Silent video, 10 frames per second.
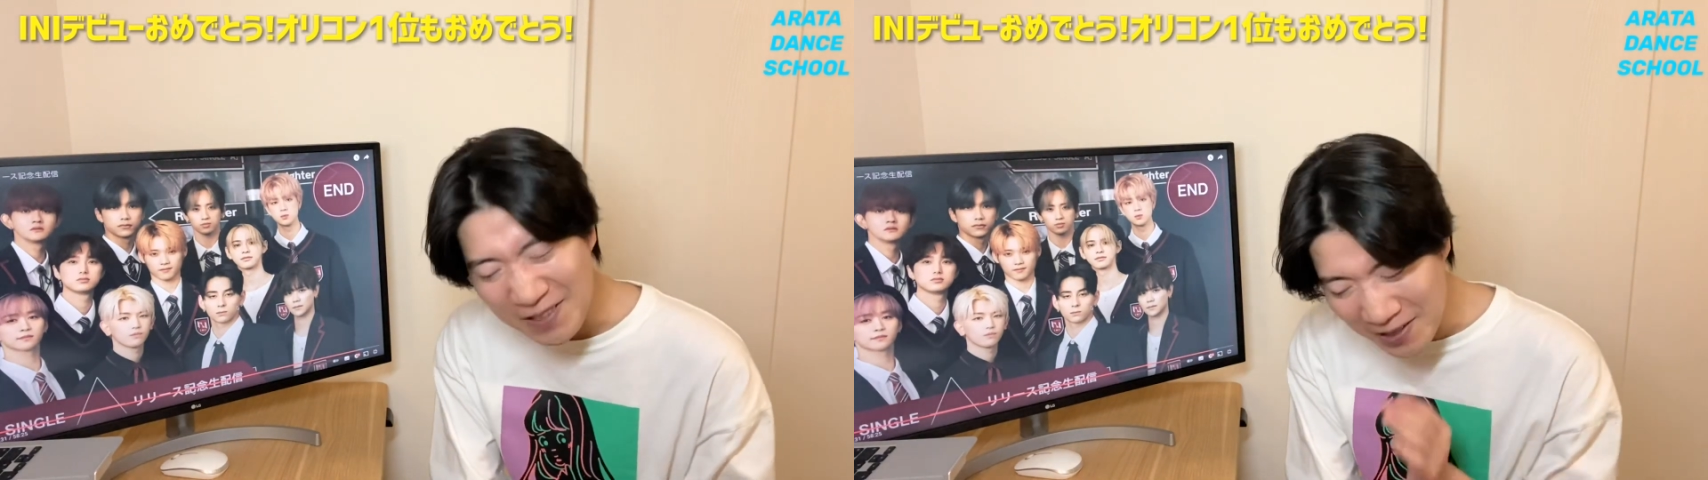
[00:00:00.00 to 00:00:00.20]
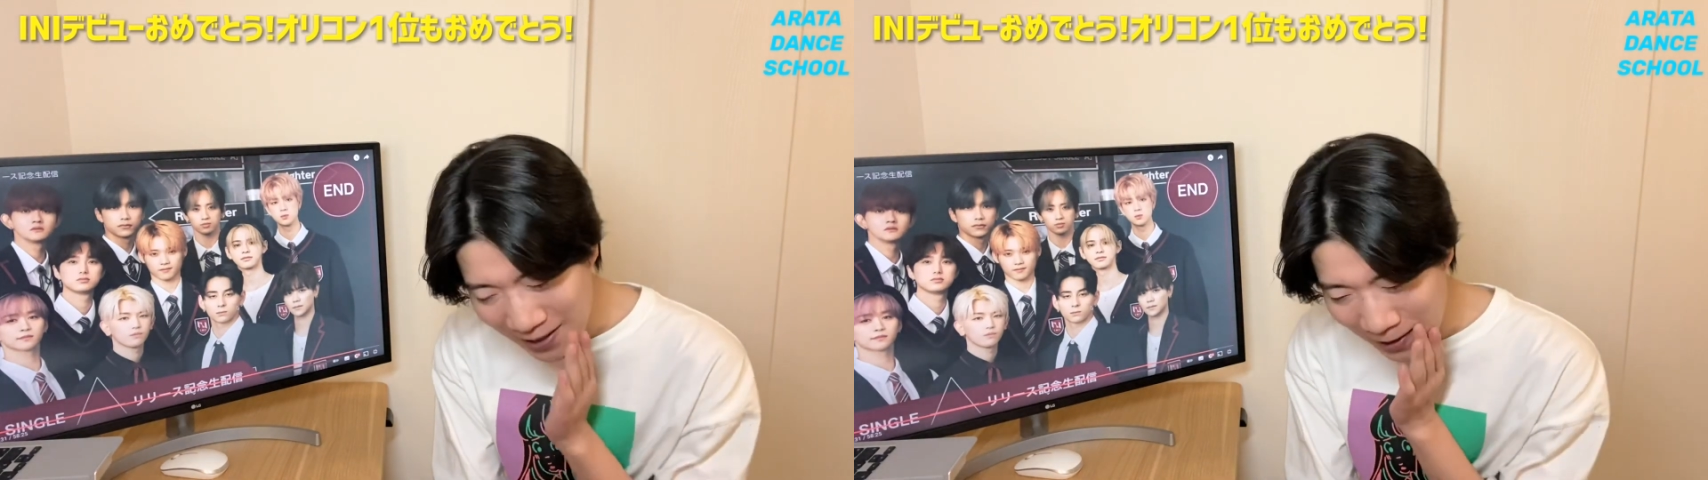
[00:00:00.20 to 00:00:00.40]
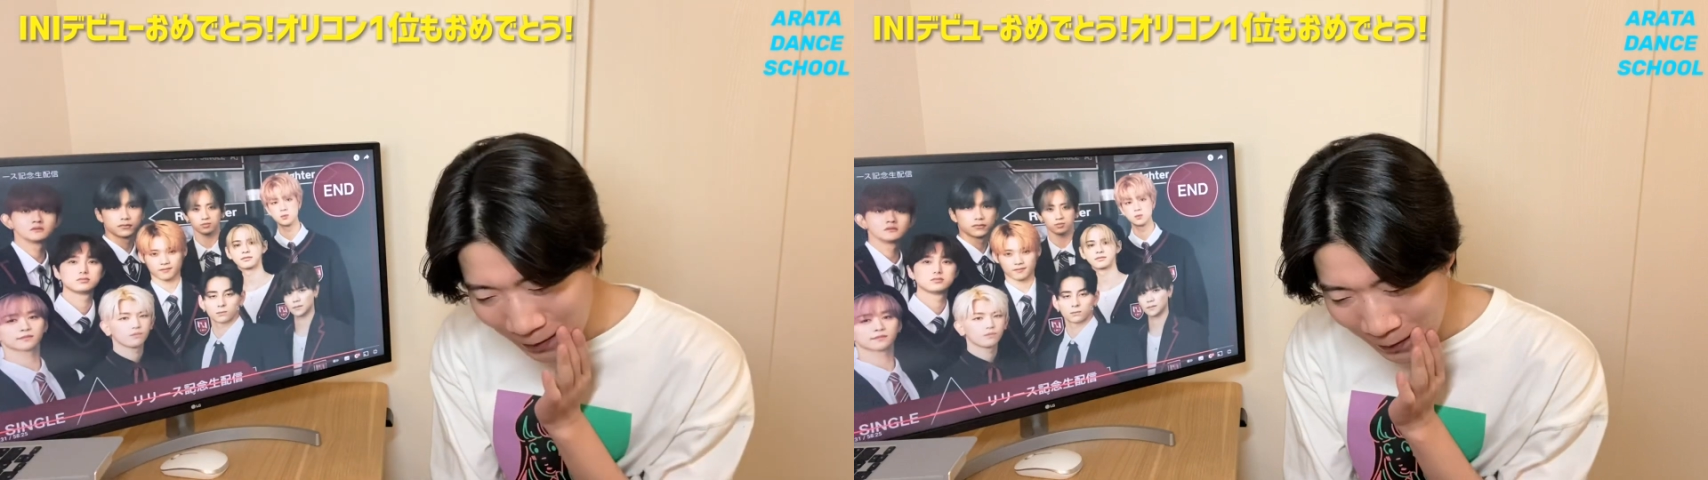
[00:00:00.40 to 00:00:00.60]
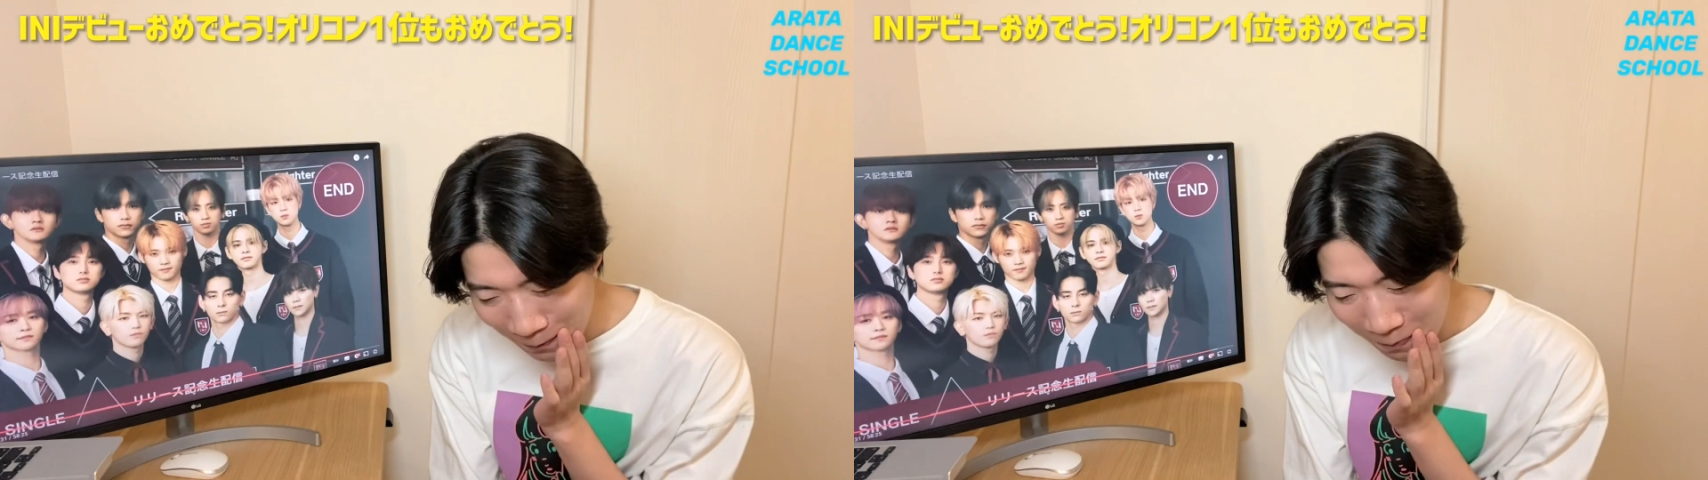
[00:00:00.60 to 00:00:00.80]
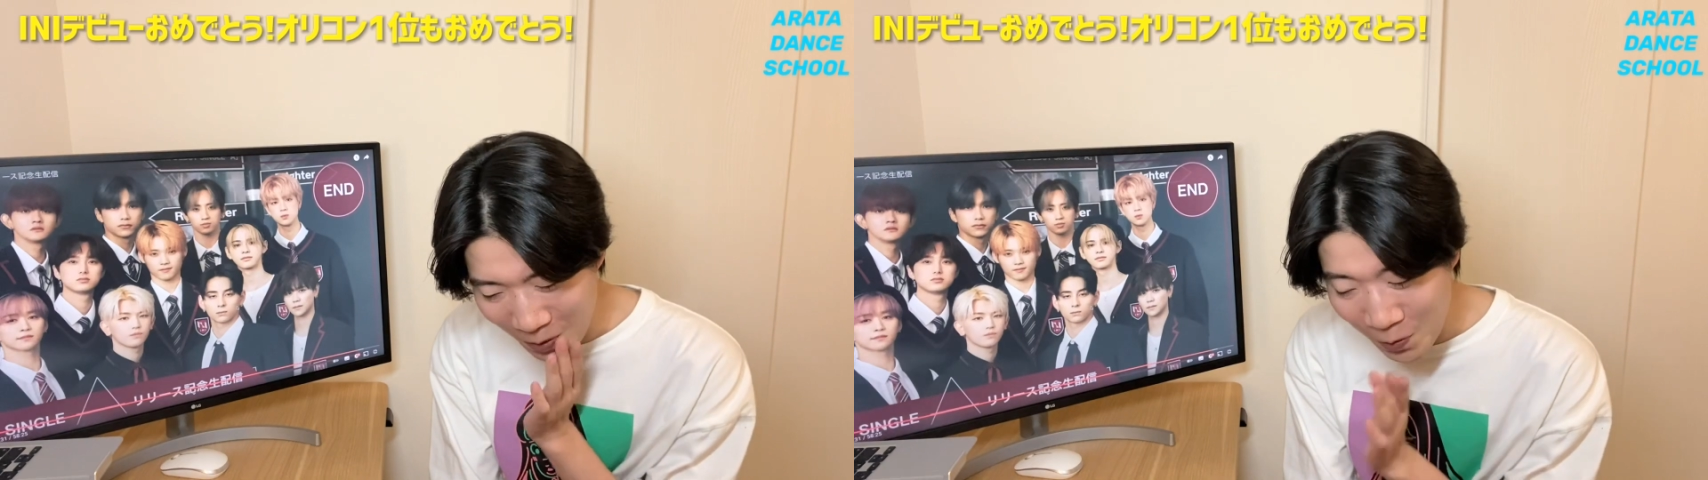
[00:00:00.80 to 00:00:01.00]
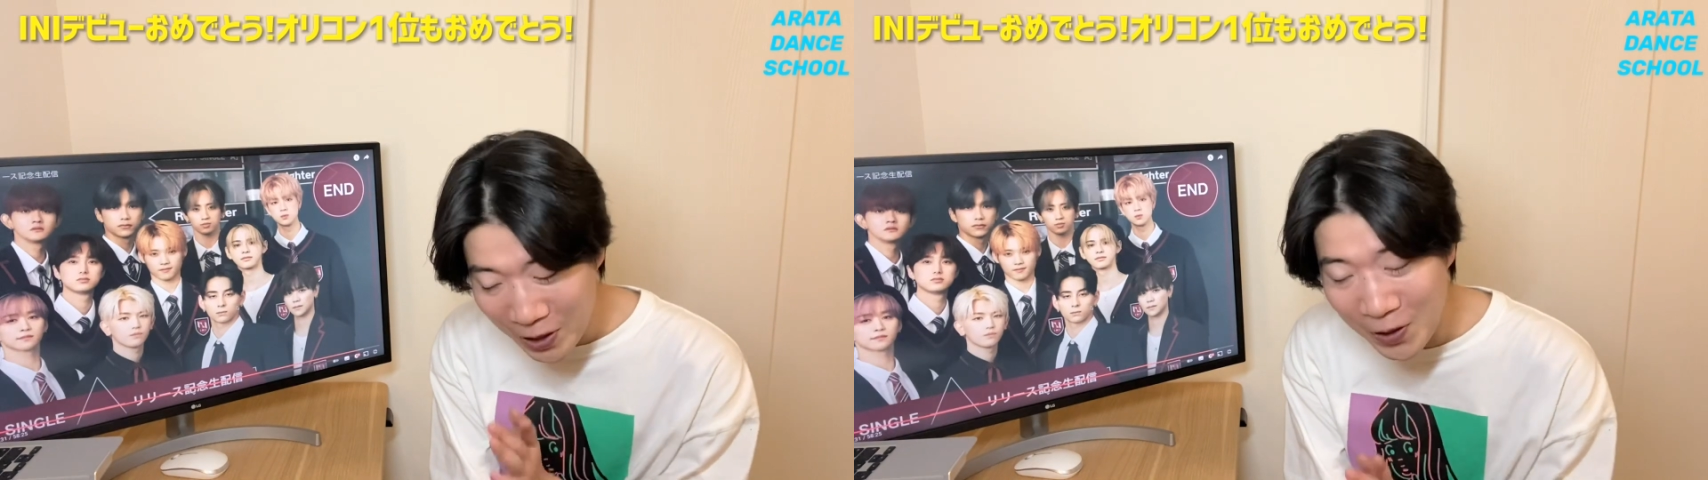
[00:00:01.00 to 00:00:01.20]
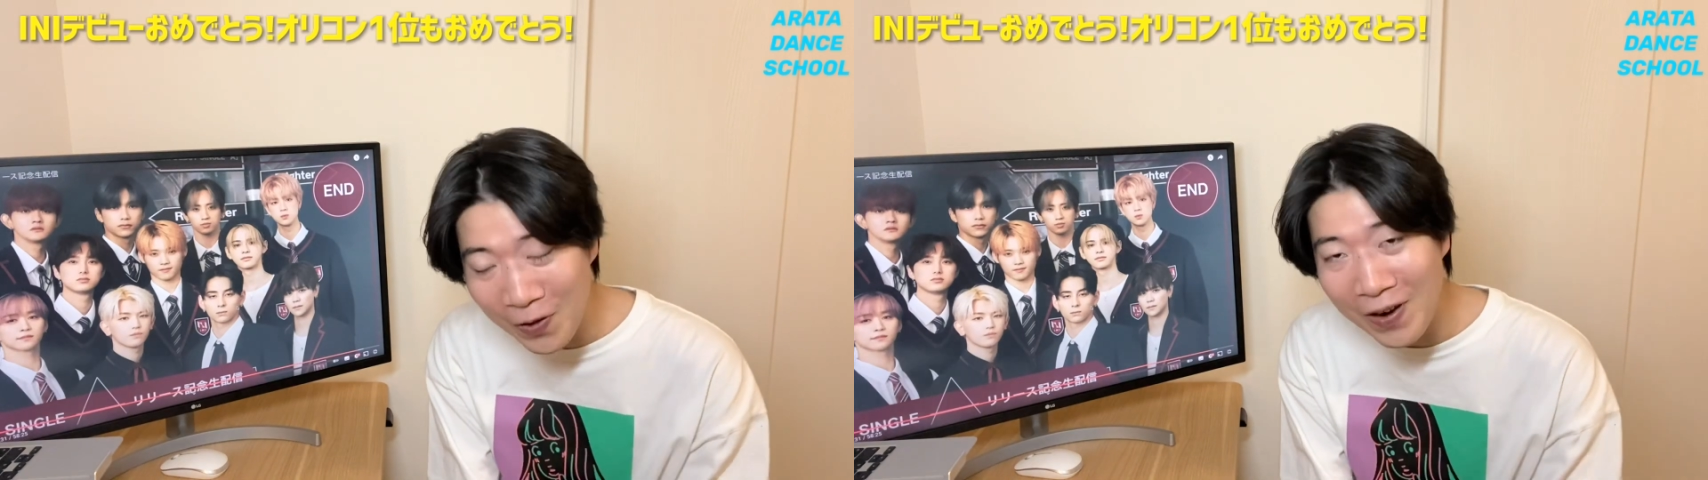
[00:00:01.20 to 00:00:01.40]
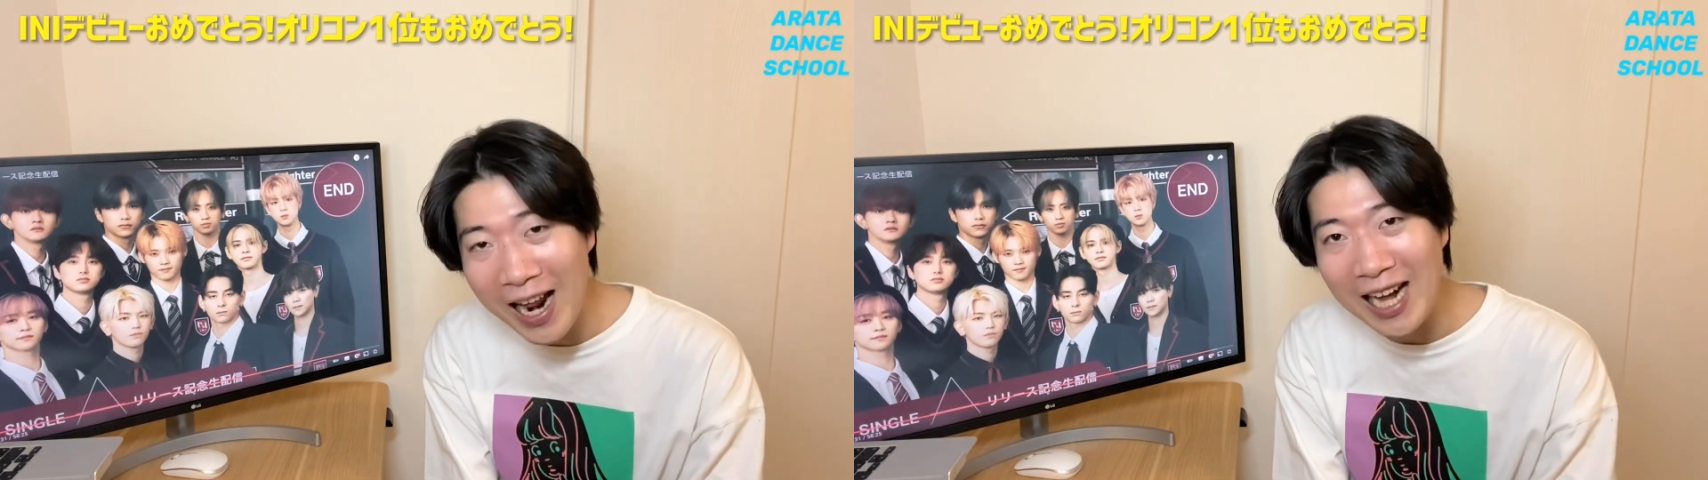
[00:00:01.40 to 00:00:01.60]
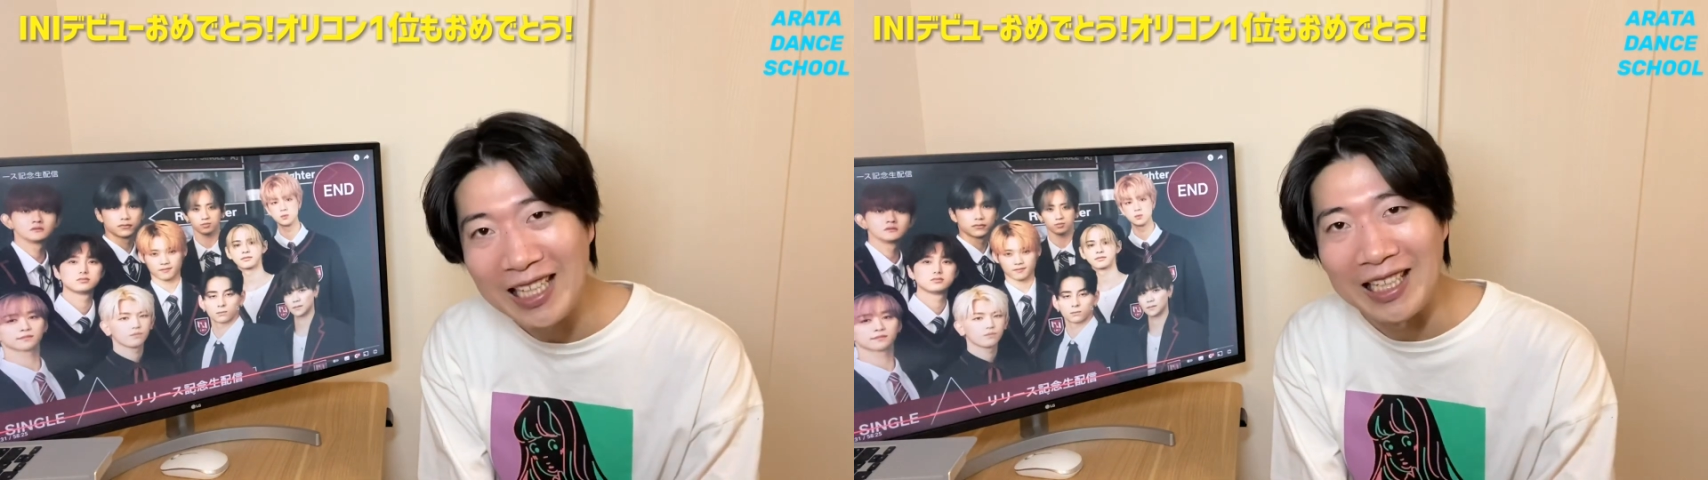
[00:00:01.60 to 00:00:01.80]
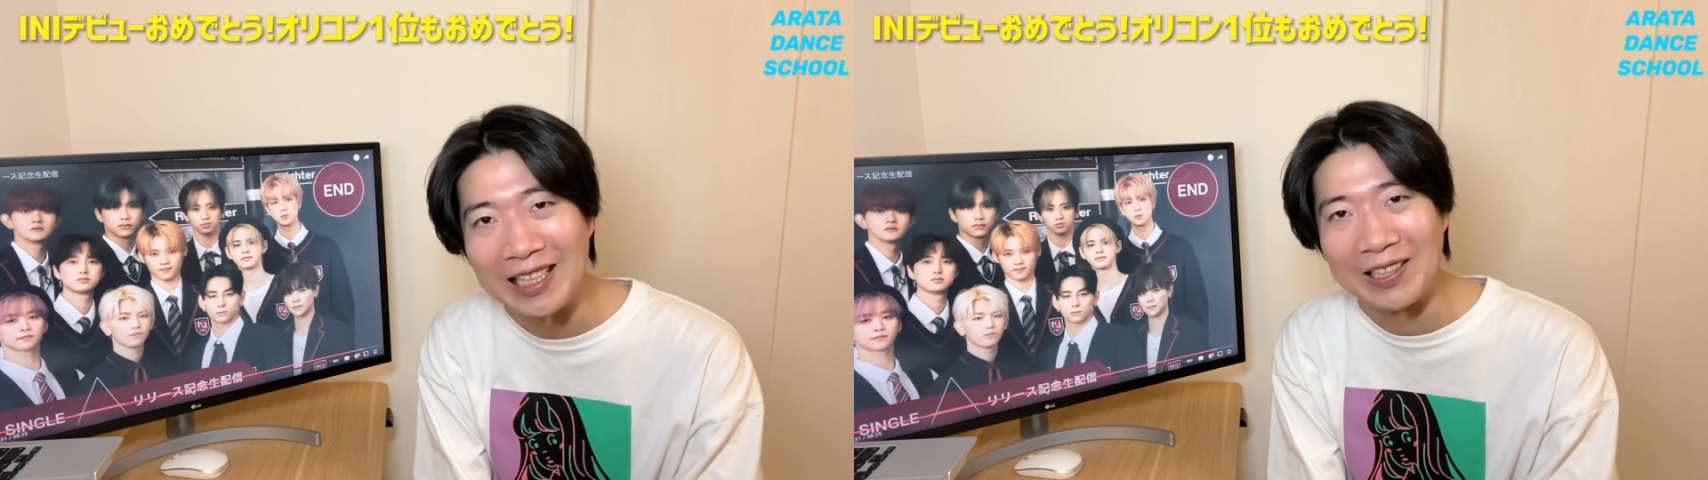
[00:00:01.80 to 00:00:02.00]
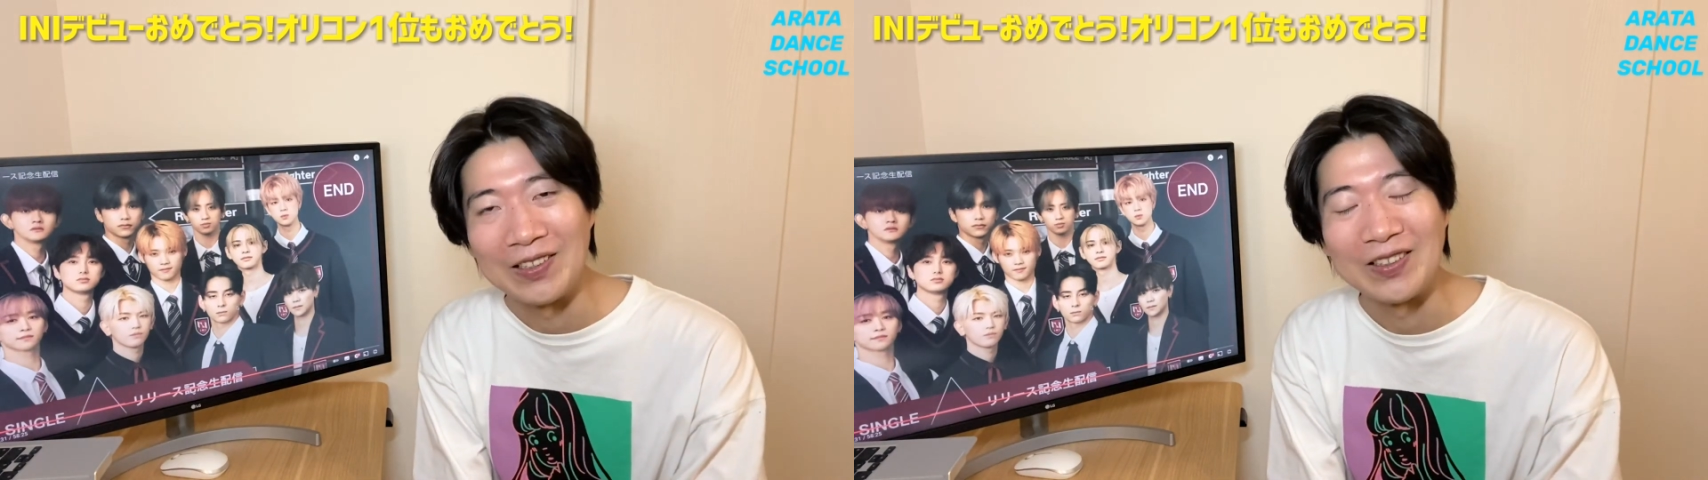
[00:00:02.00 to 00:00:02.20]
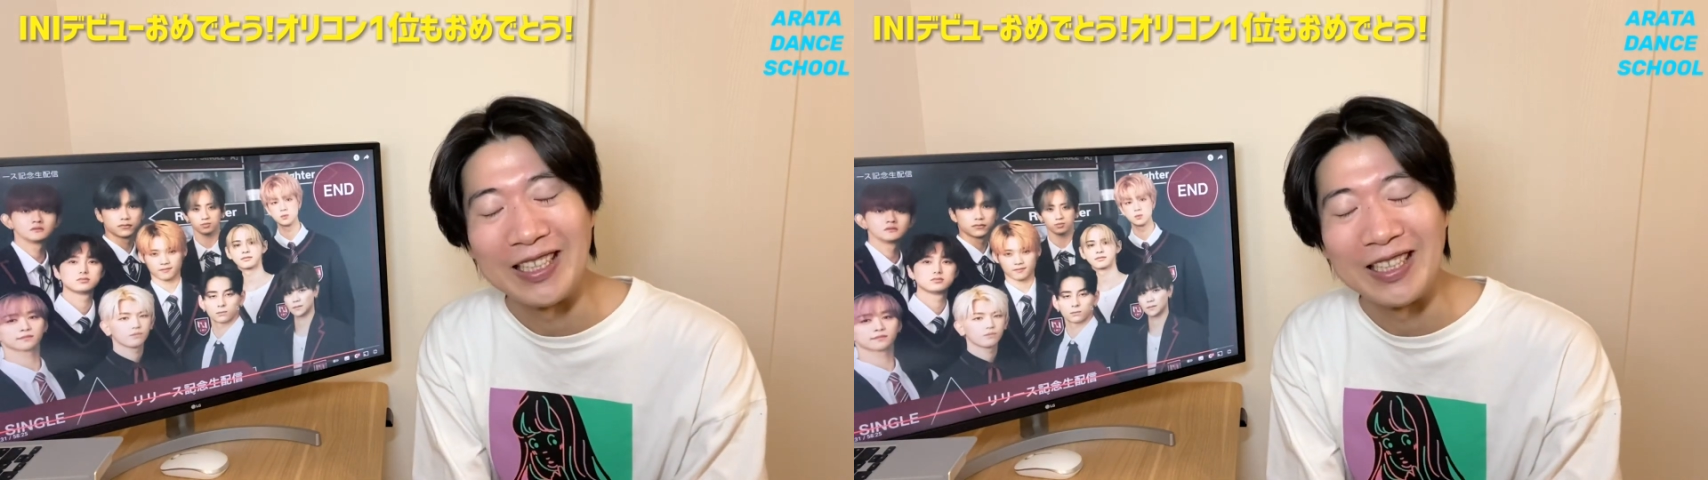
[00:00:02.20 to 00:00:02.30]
そしてあの、オリコンランキング